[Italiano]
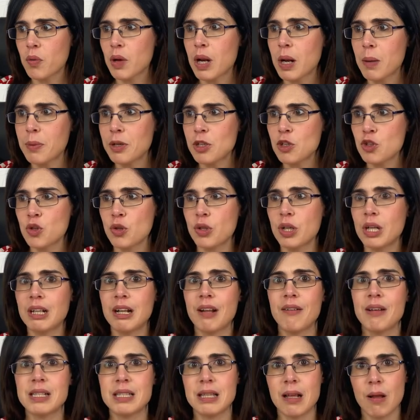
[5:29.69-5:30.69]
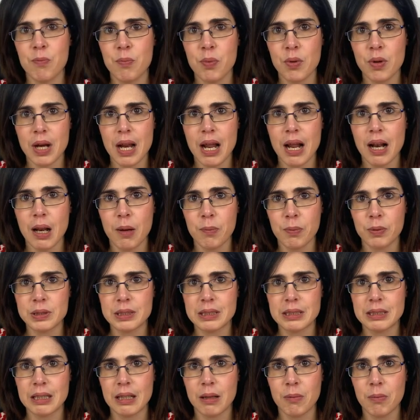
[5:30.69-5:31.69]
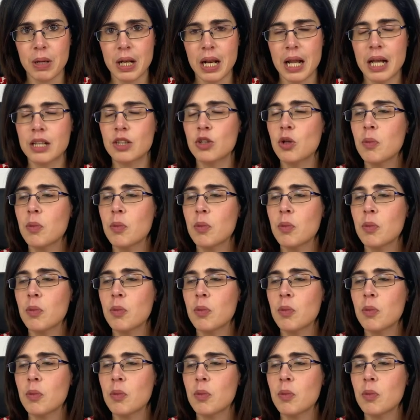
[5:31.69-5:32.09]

quella persona deve essere il più reale possibile,